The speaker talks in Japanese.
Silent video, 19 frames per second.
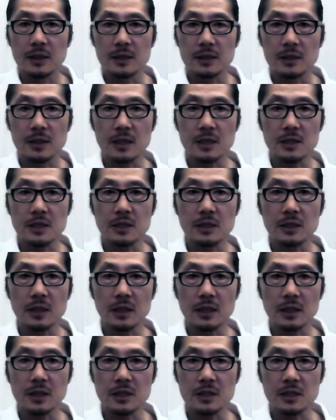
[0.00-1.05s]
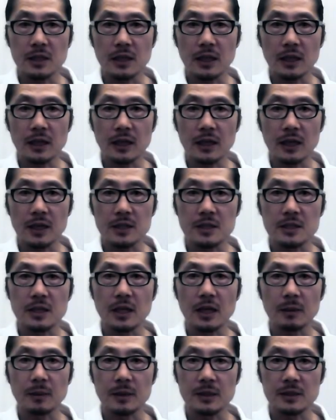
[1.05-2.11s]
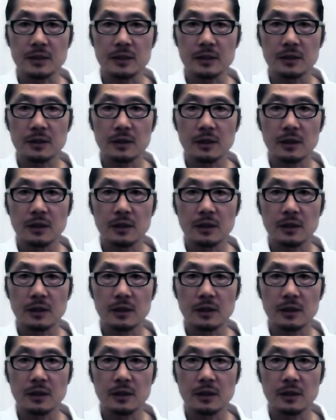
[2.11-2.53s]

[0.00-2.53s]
精神的な違いが感じられます。